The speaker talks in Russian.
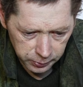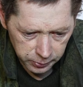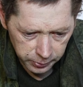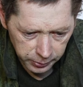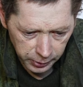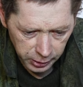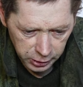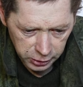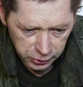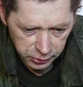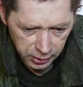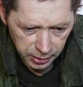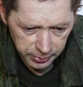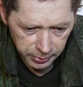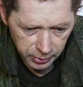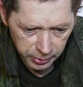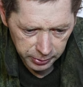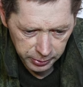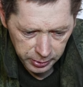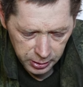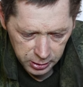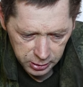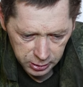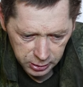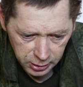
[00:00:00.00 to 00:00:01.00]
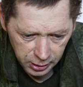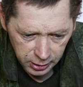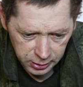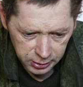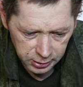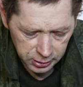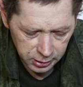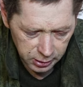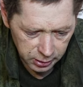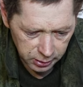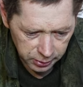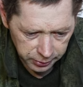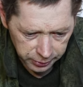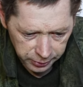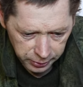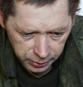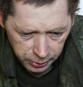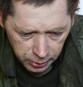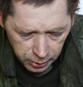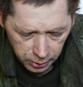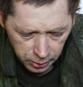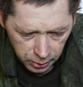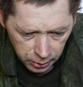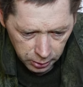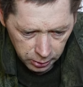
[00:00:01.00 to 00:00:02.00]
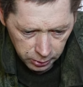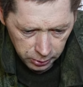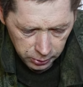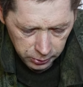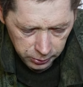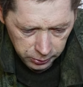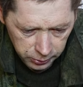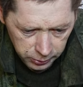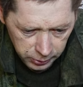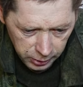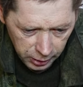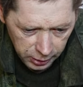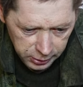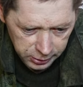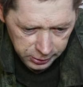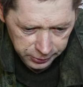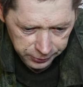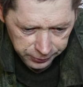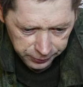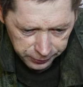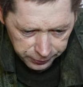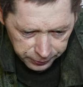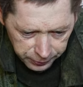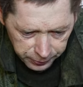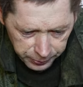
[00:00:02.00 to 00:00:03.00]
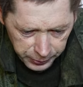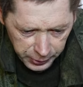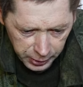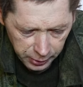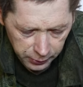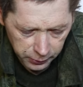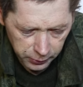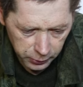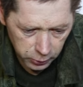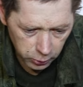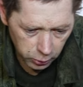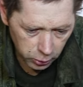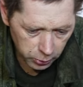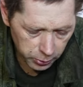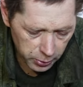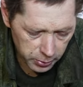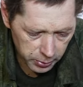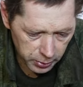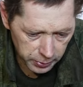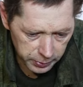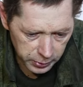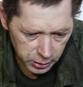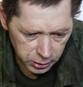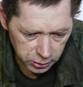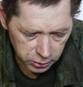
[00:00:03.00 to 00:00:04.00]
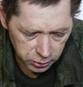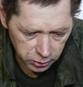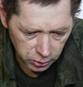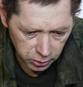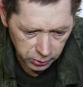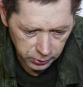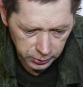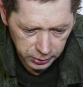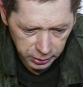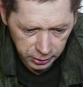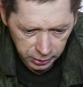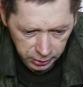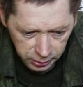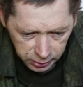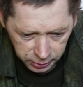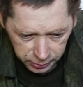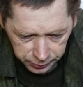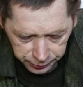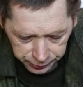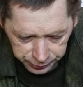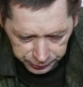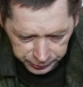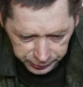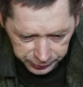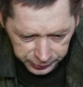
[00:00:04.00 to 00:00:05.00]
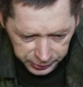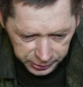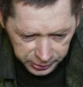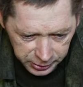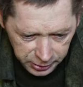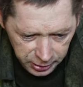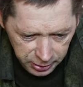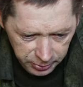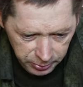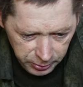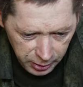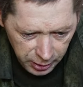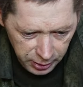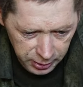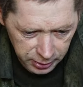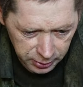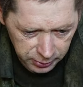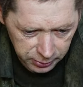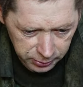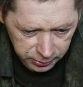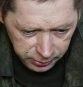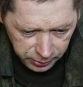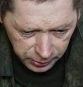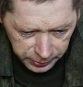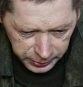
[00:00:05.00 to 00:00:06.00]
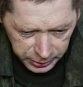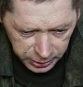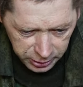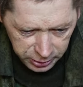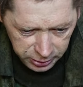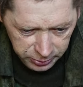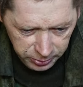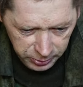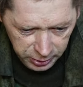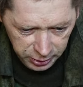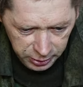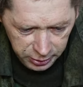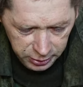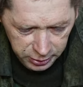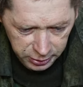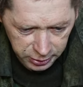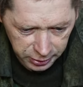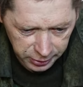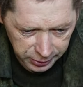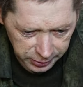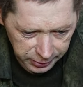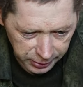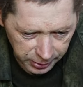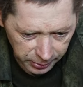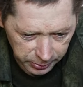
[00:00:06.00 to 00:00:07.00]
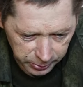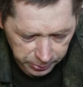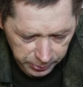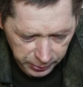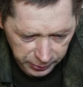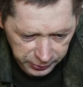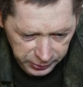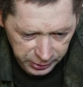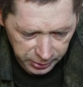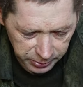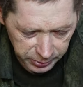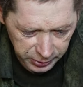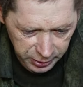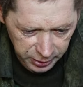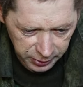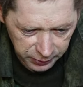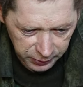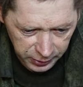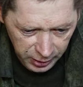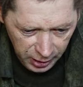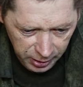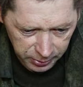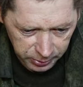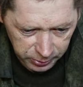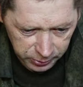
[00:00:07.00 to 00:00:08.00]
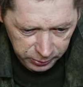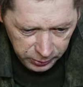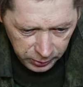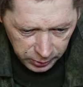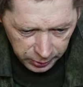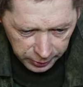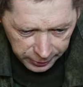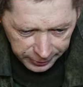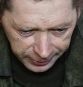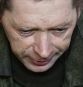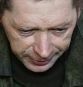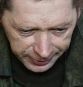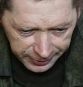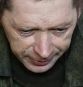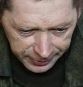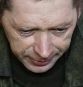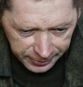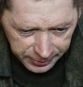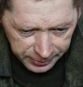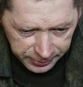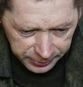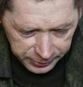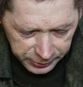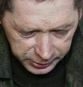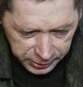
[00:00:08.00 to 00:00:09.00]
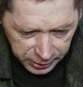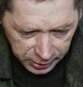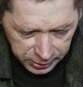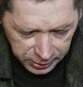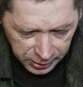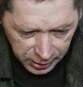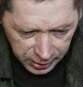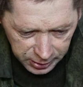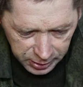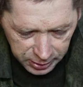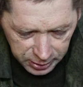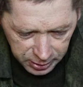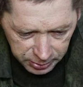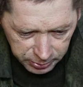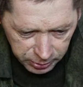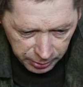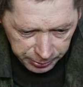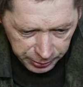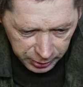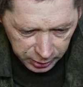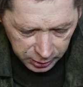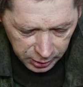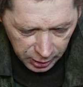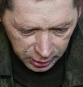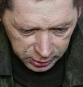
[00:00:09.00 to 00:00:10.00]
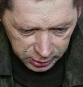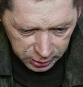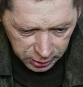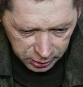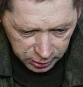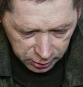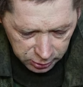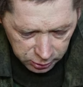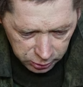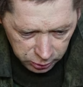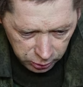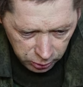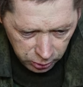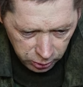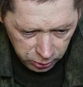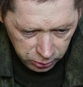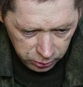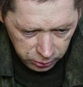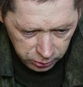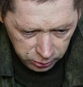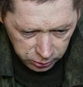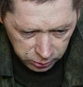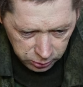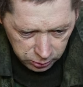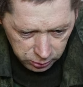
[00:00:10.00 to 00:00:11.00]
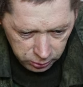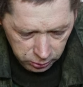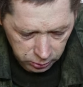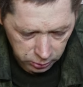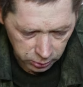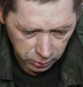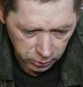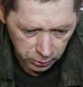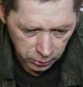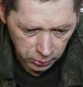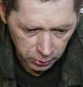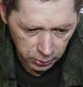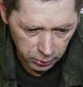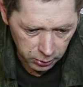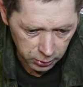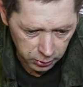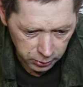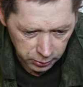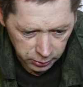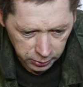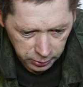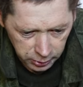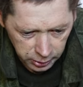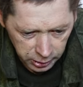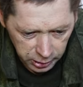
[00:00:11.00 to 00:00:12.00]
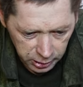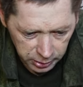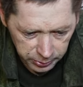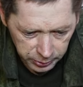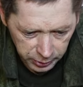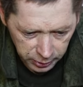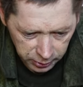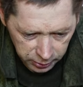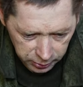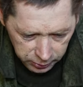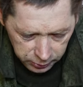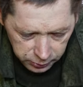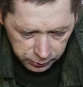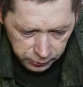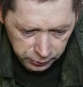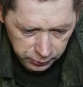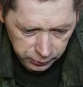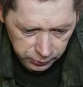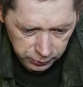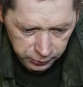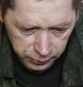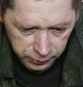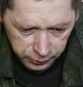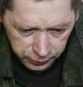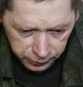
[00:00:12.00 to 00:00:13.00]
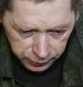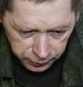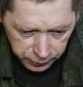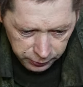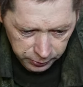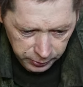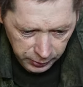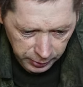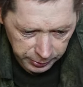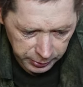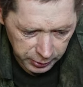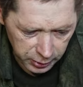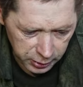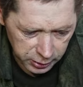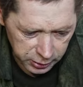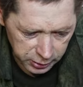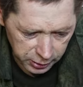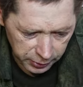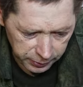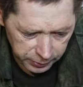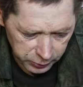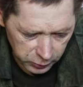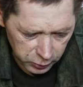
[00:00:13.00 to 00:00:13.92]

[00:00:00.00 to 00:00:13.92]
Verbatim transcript: Прошла мобилизация. У нас первую группу мобилизованных сгребали вообще с милицией там, по всем деревням. Сказали либо 15 лет сроку, либо мобилизов...